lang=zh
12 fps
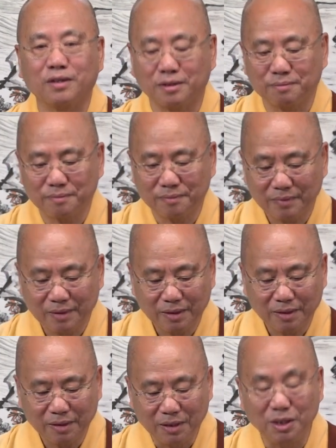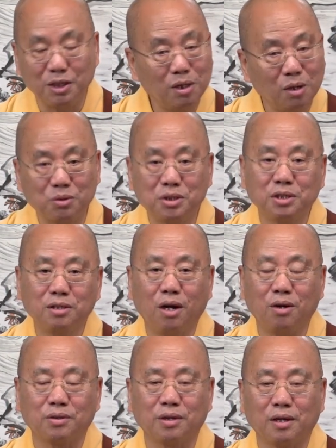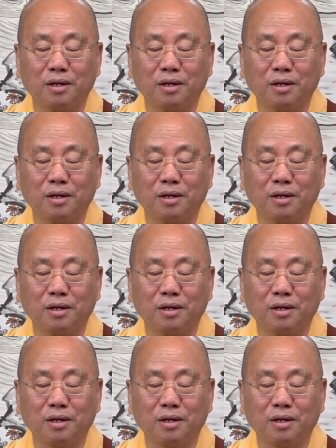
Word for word: 的。你要知道的